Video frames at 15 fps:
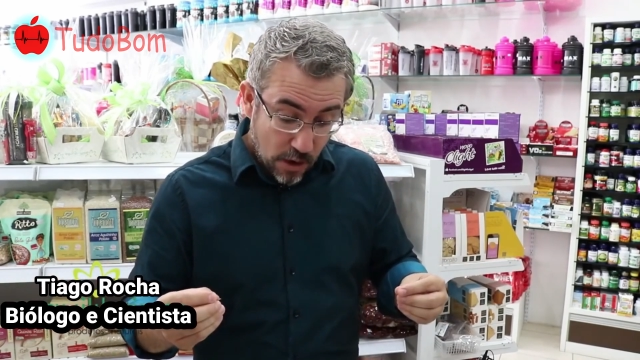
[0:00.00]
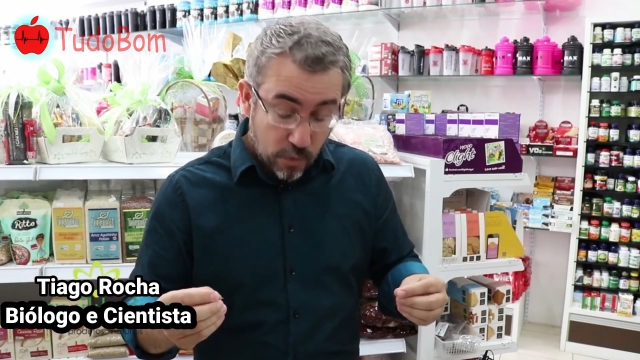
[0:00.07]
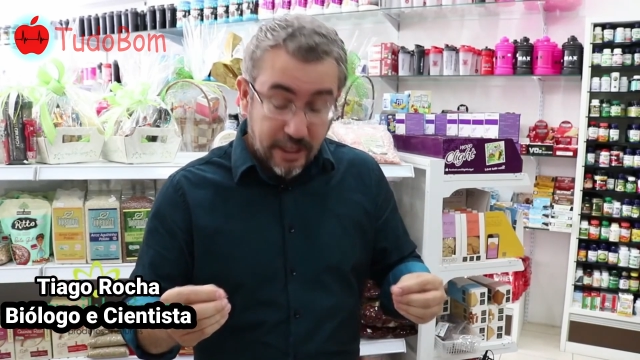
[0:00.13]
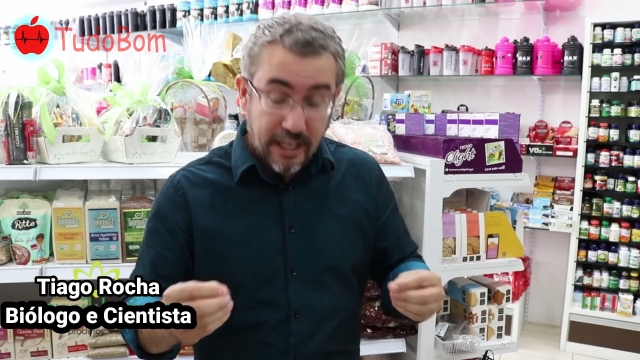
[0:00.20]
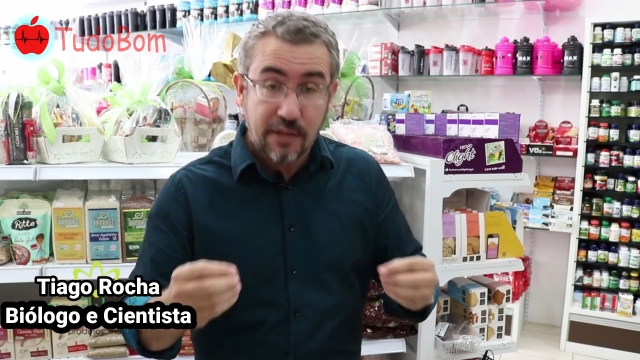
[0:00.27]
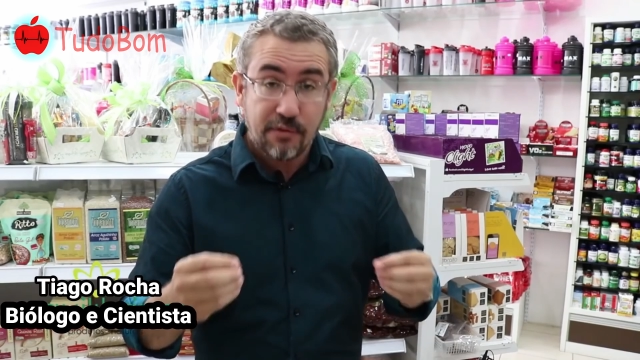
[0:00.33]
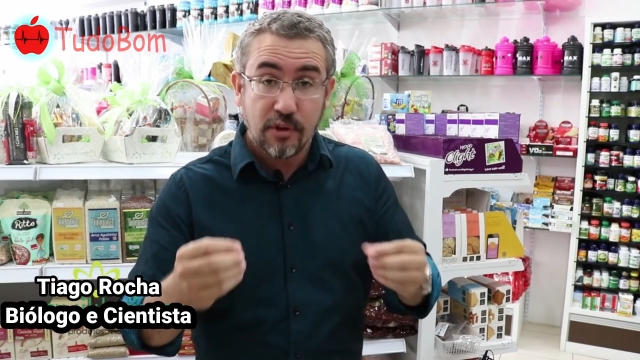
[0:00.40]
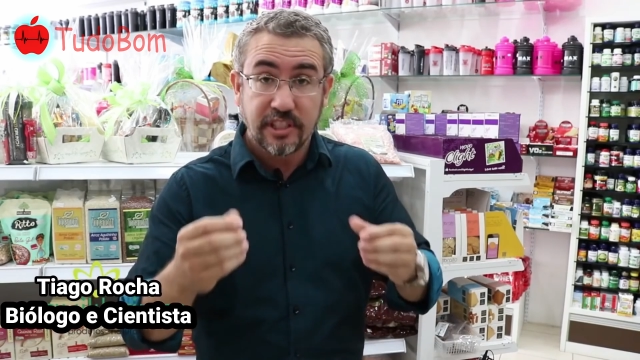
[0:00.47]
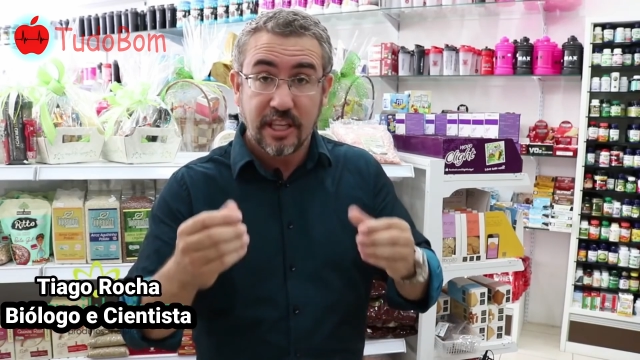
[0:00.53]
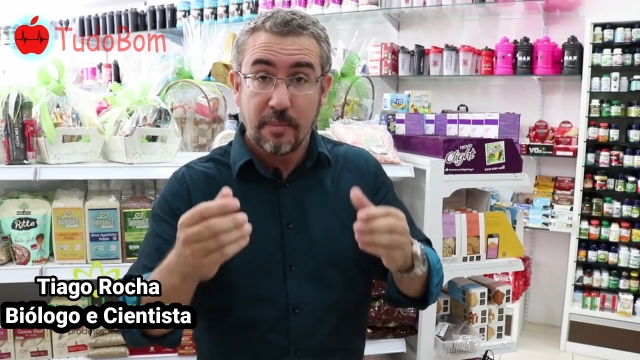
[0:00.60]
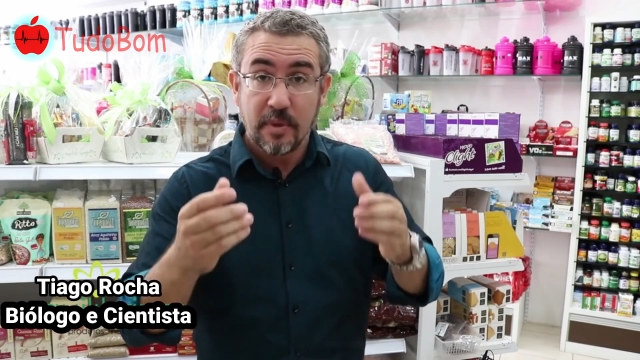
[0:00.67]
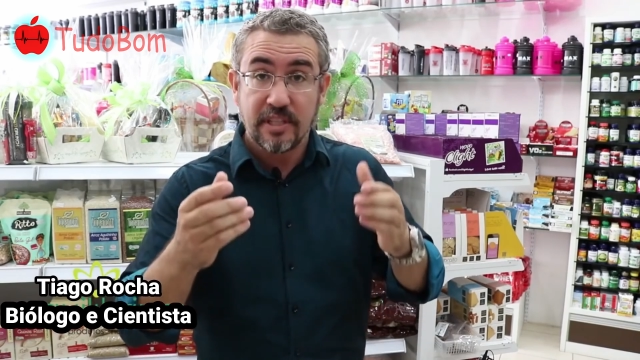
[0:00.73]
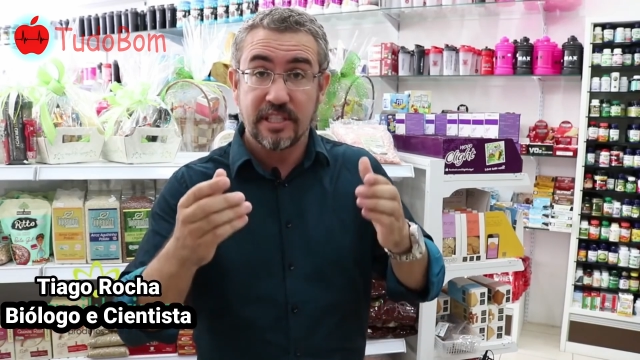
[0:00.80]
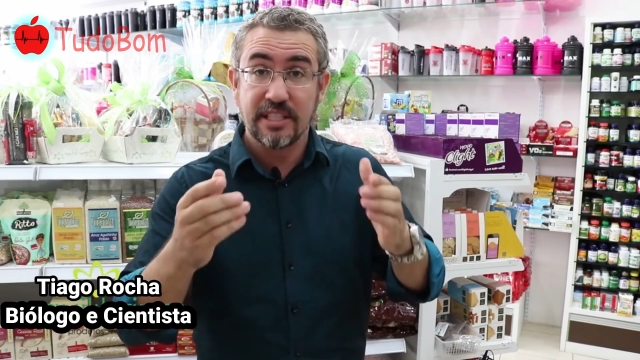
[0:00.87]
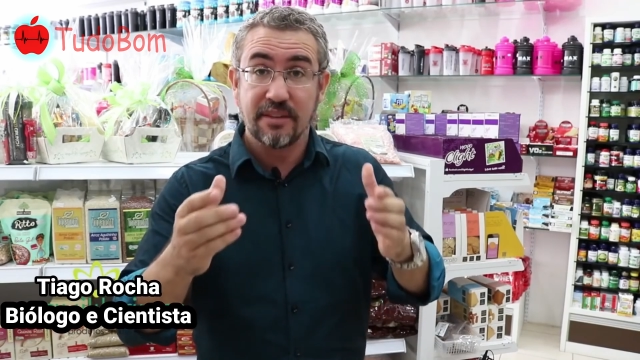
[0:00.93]
que, que você
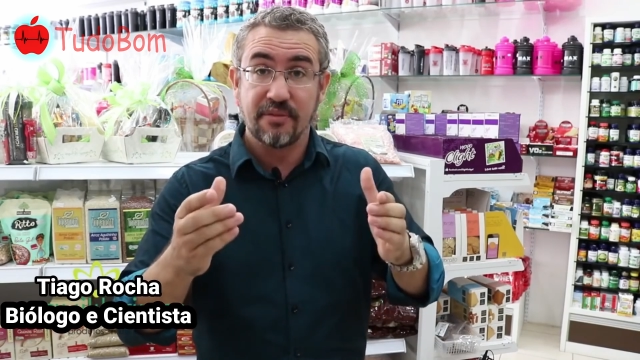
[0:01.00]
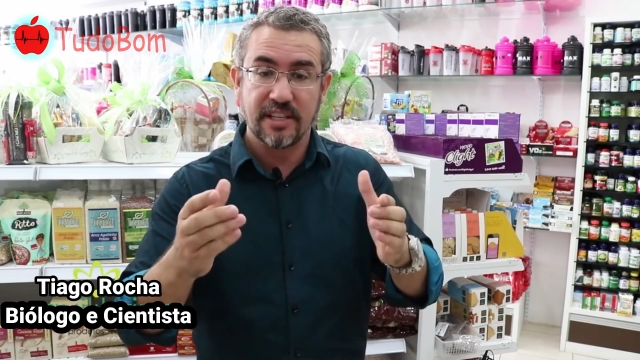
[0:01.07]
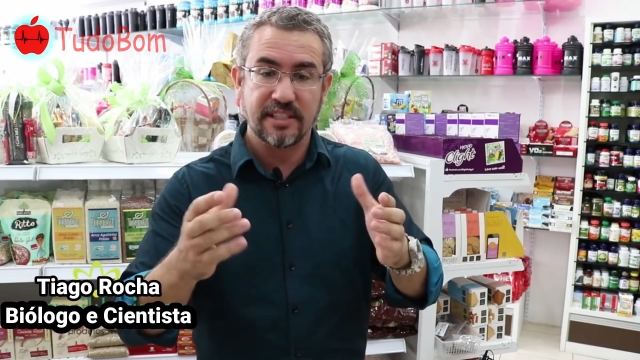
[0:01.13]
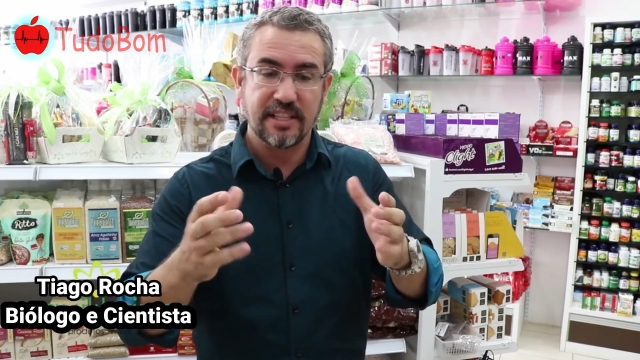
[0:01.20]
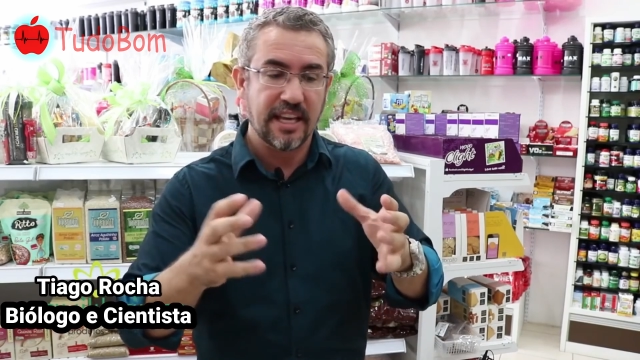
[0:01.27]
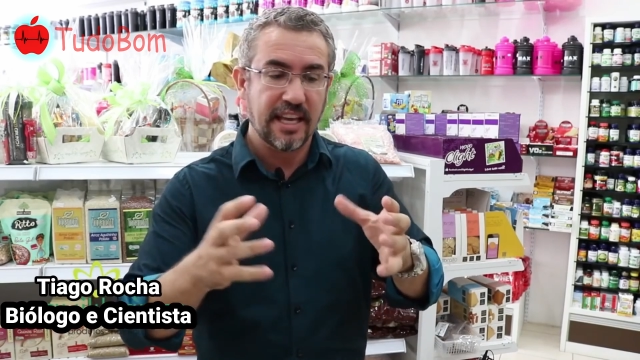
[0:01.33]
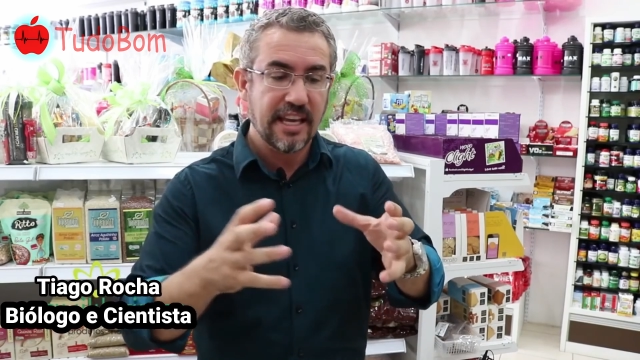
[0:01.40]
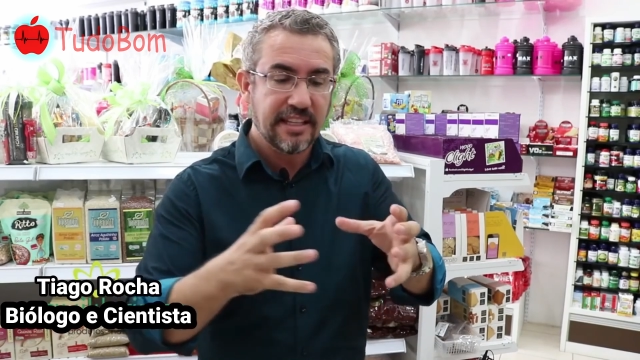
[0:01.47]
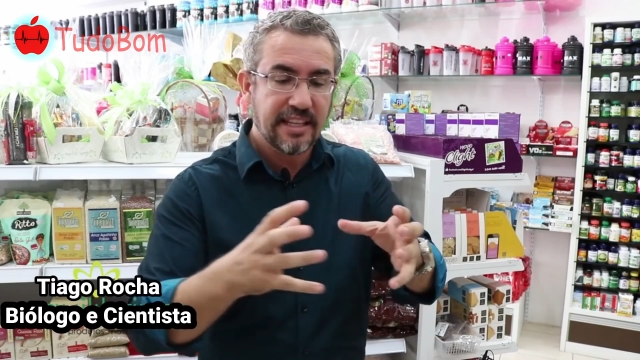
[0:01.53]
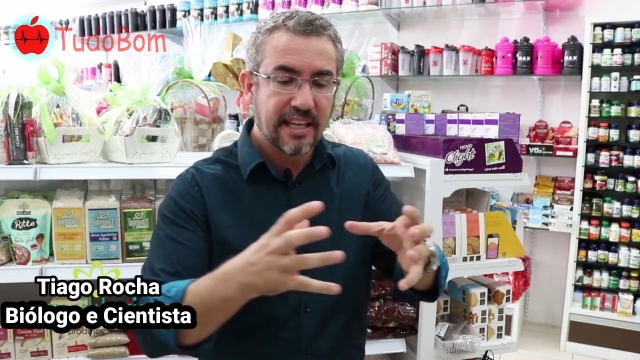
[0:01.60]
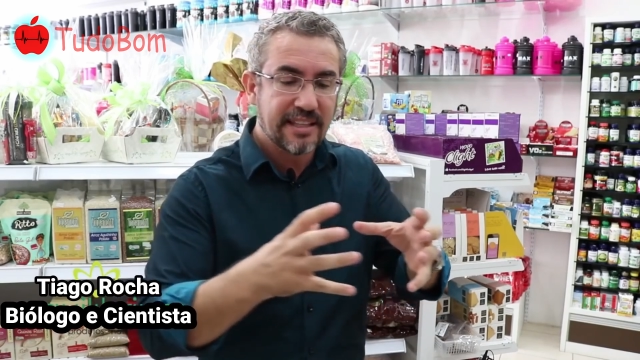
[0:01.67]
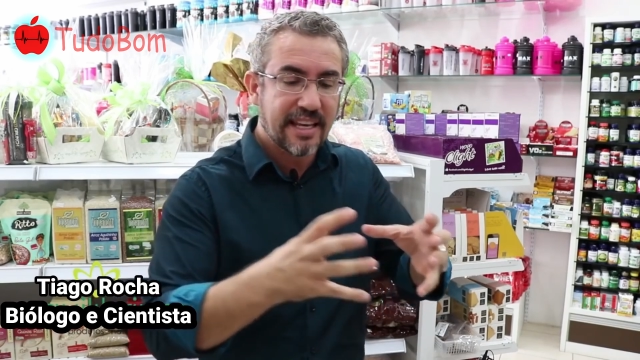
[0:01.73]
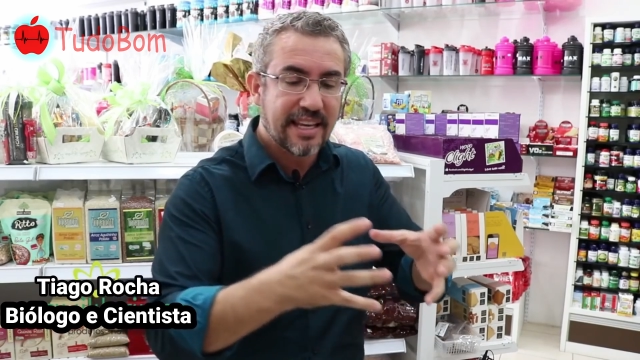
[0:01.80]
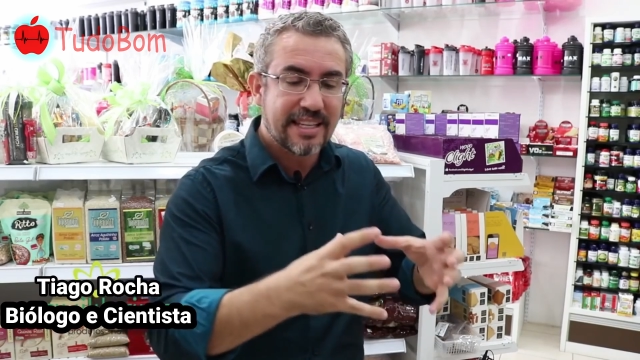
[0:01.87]
precisa fazer? Entender